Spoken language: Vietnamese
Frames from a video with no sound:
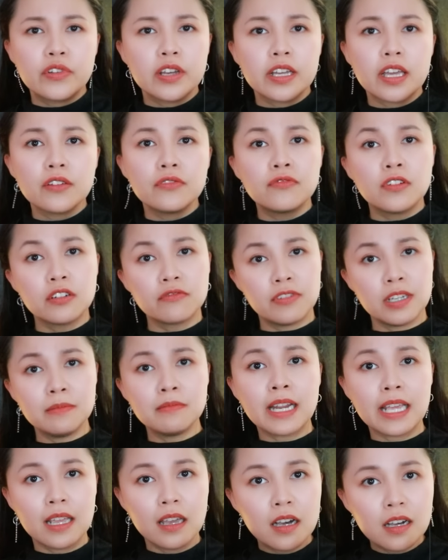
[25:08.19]
về cái phần
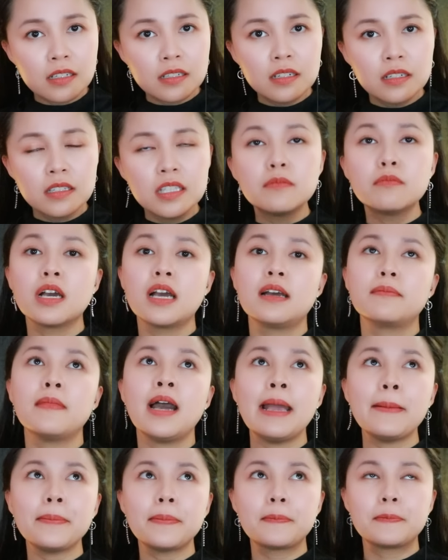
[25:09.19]
phim này hết nhưng mà
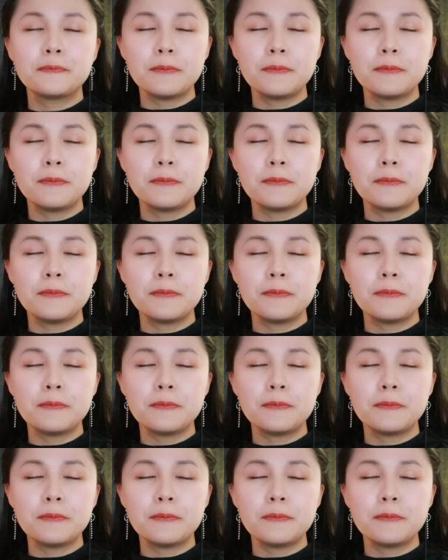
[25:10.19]
bác